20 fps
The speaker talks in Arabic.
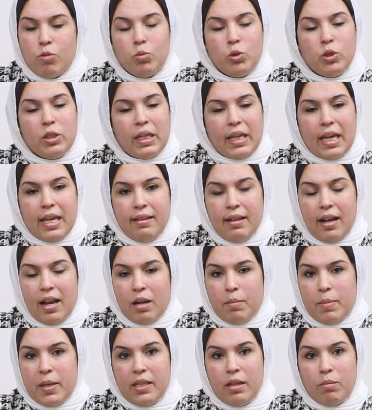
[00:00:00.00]
منتجات
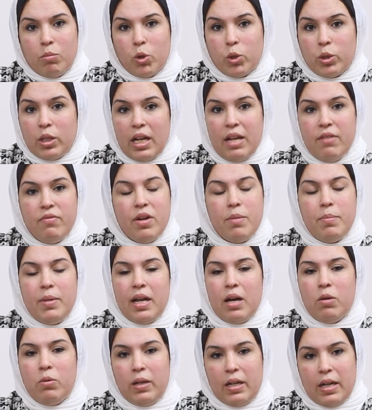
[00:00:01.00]
الألبان المختلفة من
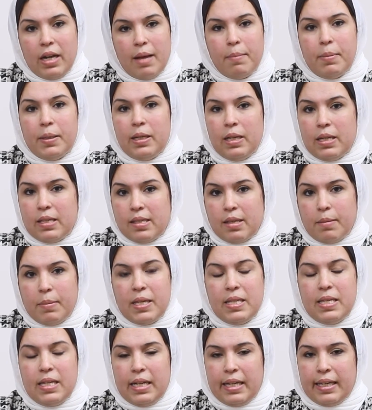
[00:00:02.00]
أول اللبن
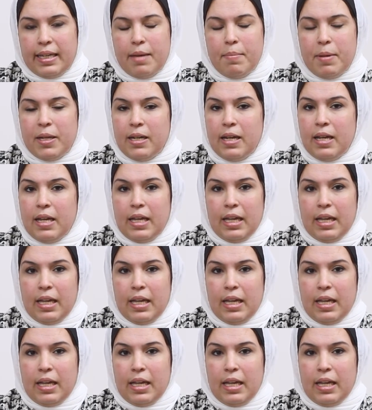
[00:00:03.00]
للزبادي للجبن